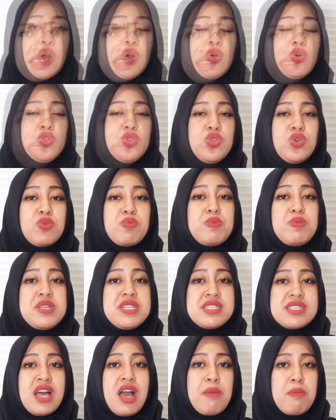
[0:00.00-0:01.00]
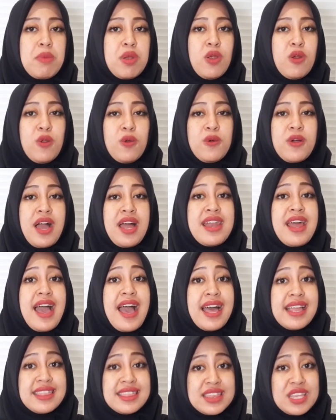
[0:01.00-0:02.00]
untuk bisa meluluhkan
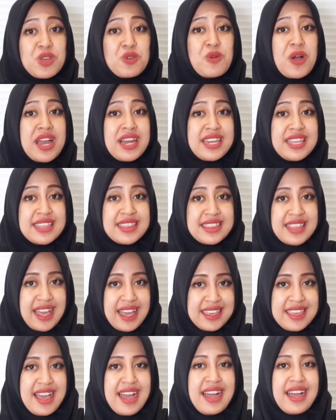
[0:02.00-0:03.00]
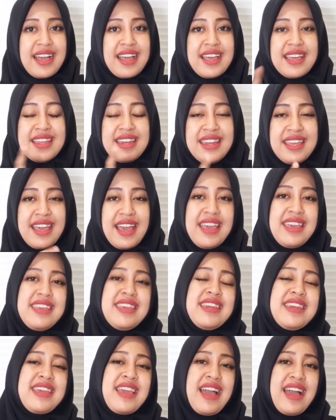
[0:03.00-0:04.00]
hati wanita yang dia
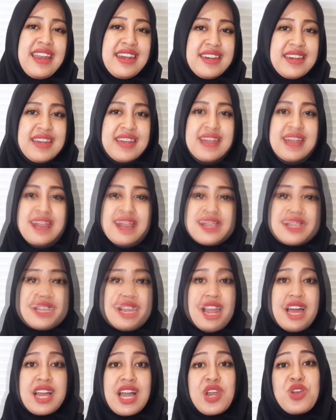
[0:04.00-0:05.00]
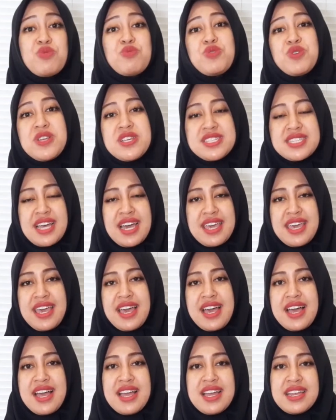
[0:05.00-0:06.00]
inginkan, silahkan hubungi
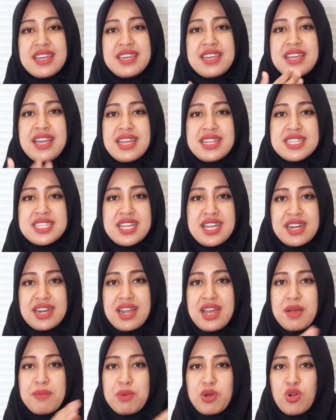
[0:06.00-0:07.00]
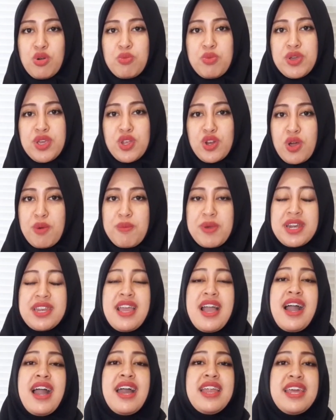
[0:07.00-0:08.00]
saya dengan cara menghubungi nomor
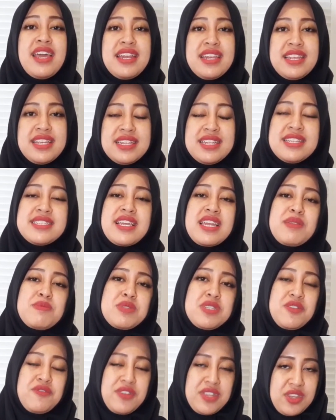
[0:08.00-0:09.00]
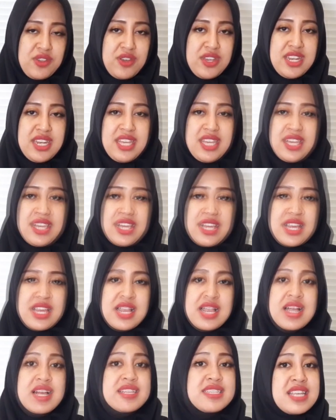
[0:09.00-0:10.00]
yang ada di deskripsi video ini.
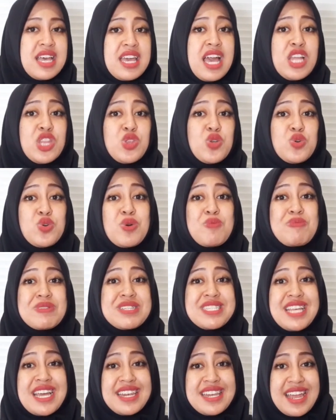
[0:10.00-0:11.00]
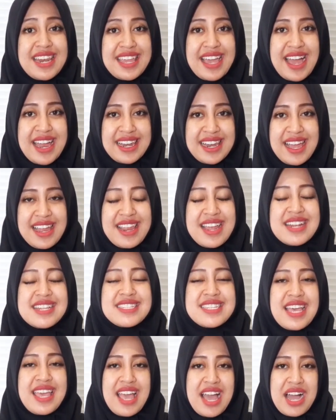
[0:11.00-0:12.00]
Saya tunggu pesan dari Anda dan
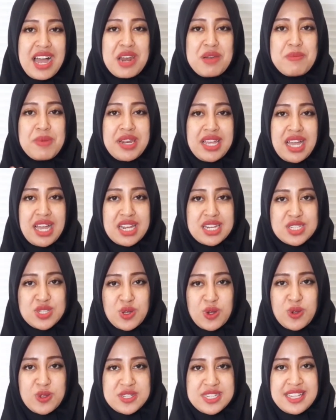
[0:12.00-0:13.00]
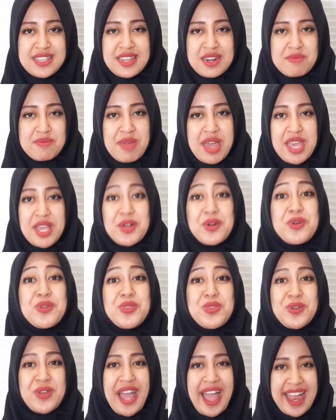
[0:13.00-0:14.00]
saya akan berikan solusi terbaik
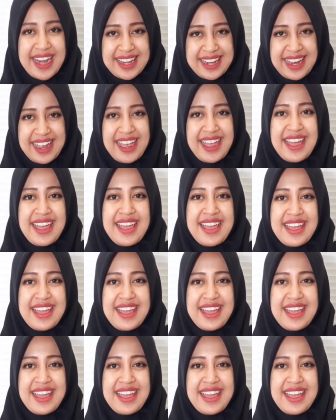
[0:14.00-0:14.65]
untuk Anda.